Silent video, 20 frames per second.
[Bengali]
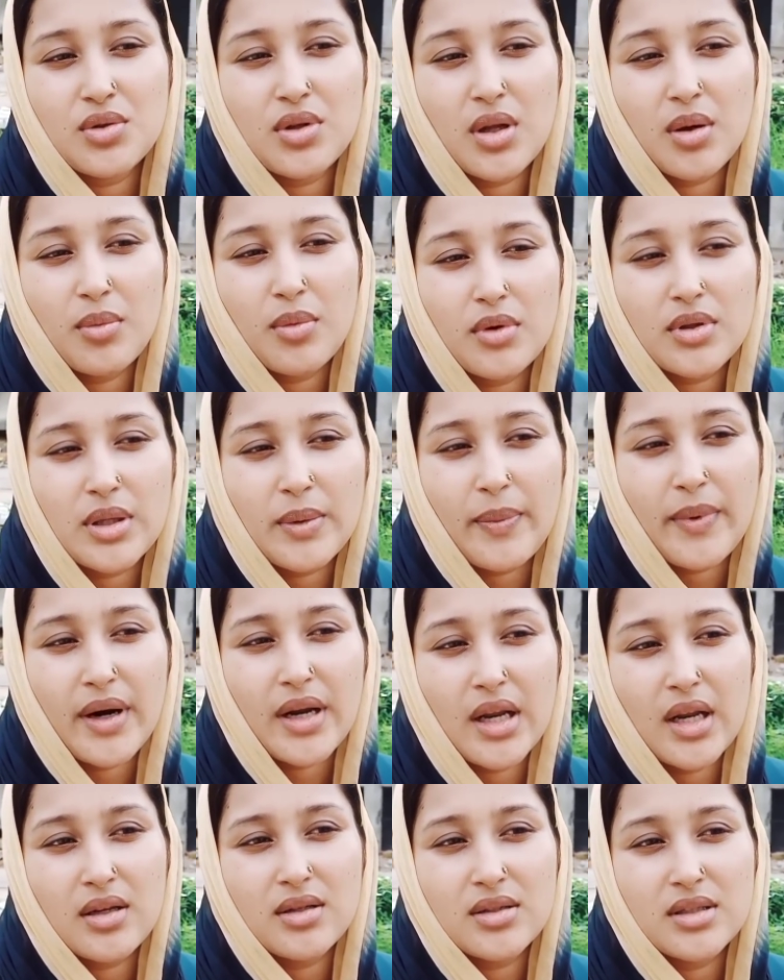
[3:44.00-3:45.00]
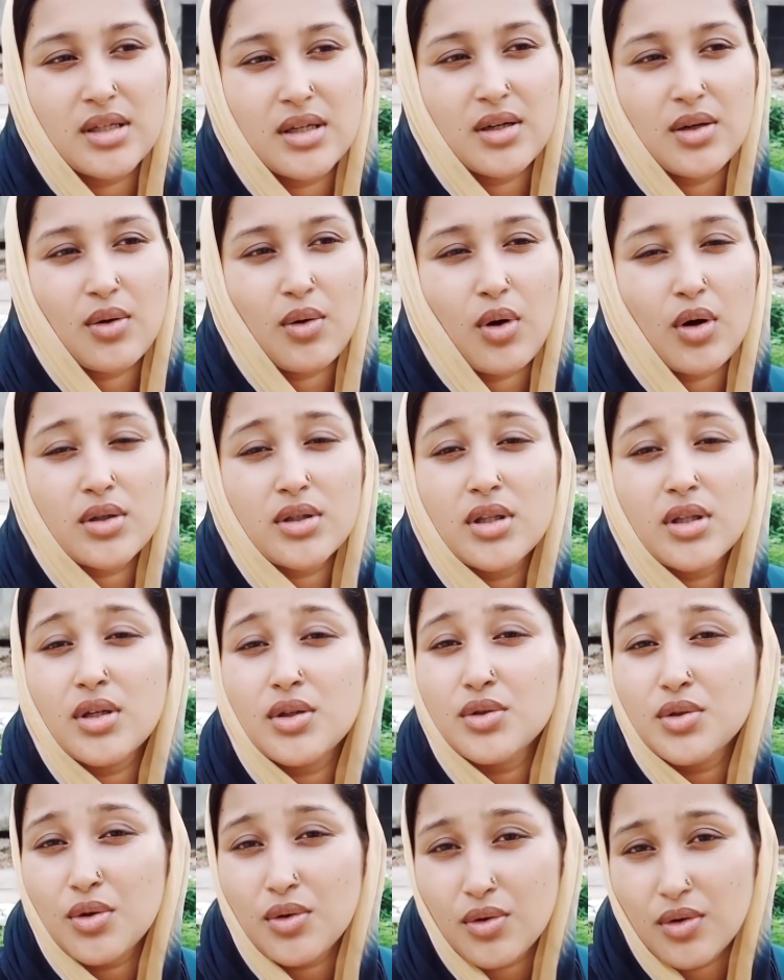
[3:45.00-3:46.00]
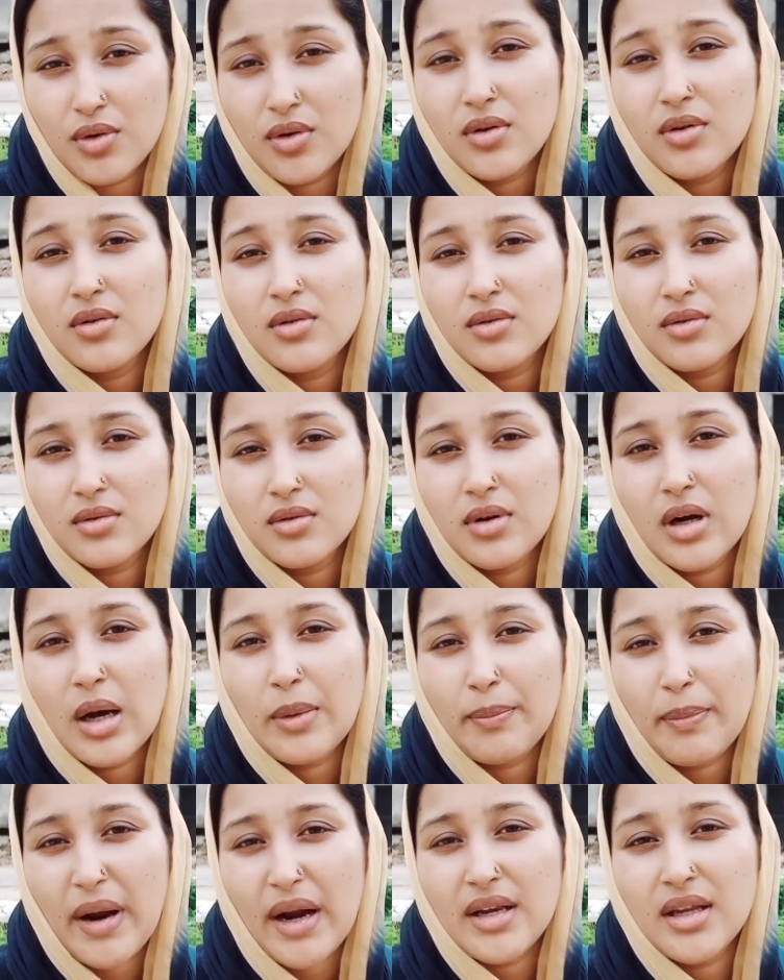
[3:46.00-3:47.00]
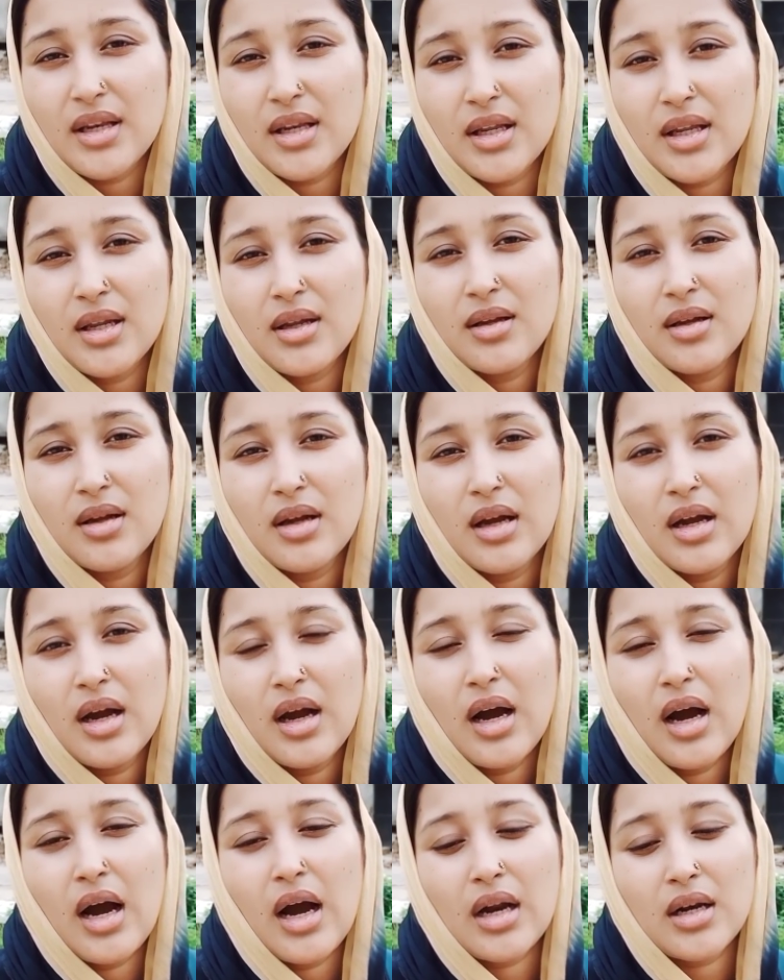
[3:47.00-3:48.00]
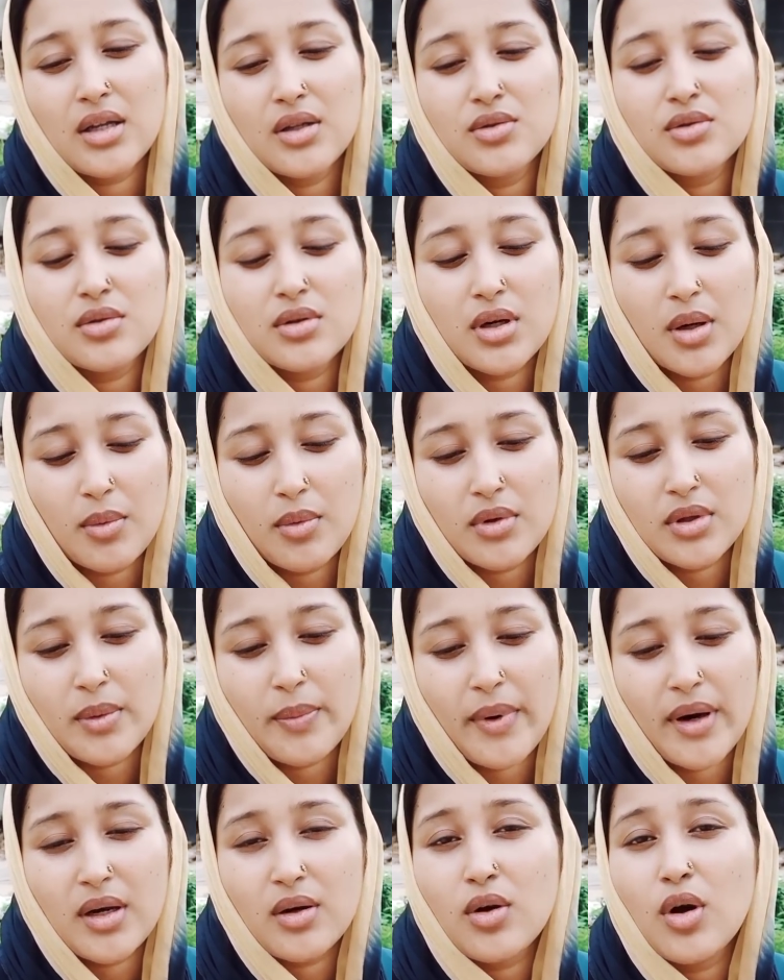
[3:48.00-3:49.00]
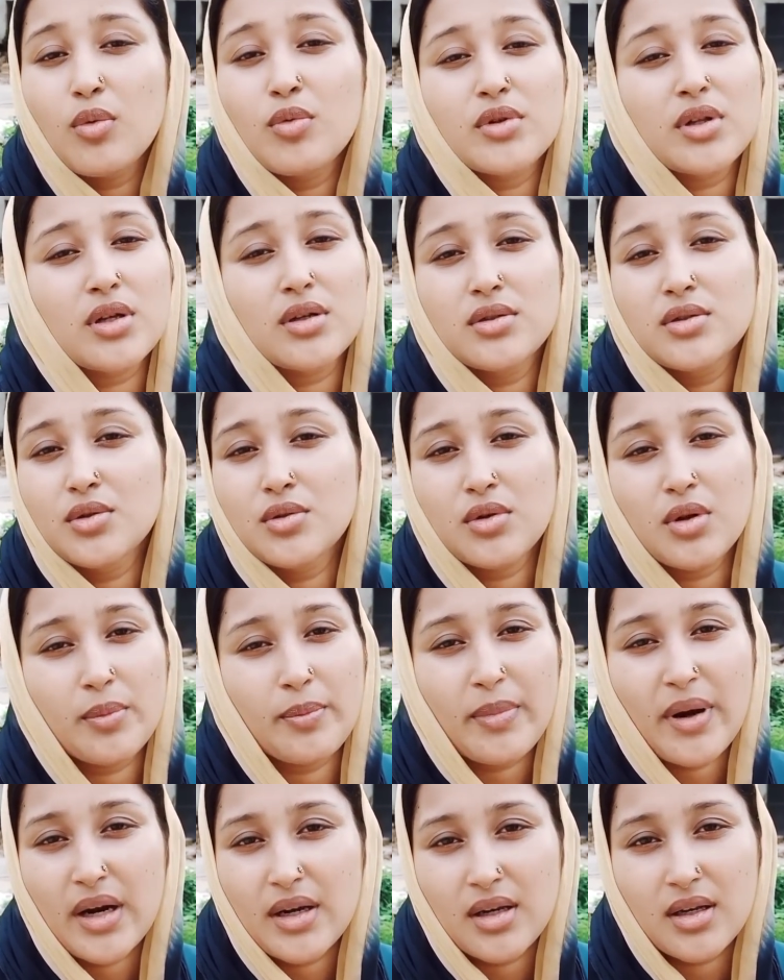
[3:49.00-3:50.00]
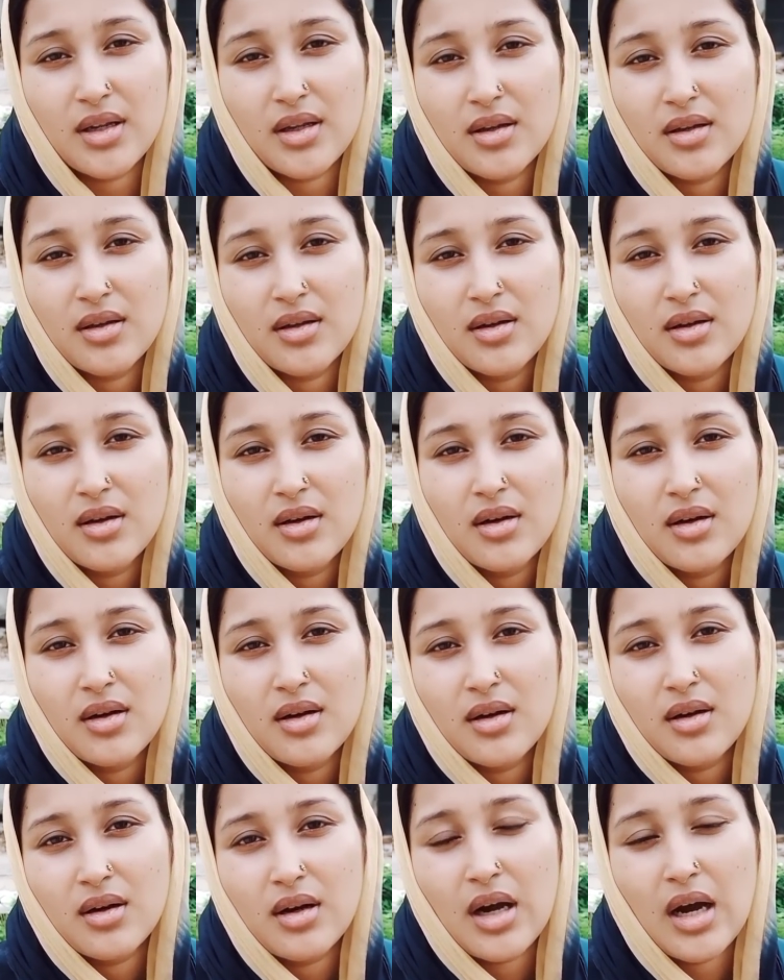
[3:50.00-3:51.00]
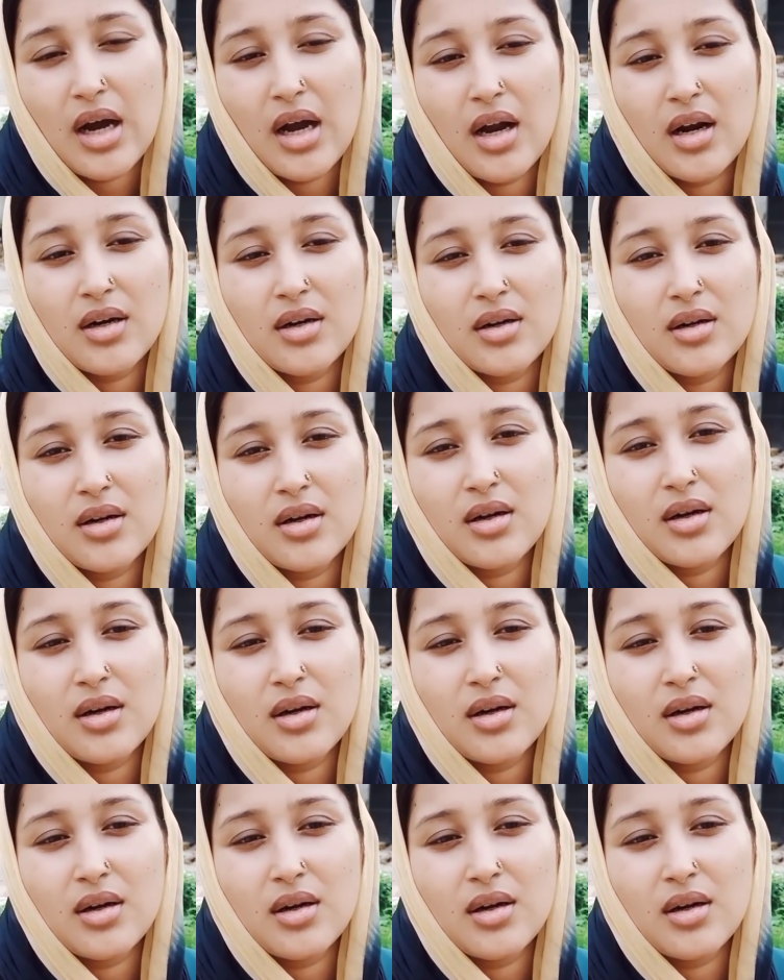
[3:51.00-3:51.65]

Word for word: কিছুটা বলতে পারেন যে অর্থের জন্য আমি পারিনি আর কিছুটা বলতে পারেন ক্ষমতার জন্য আমি পারিনি আর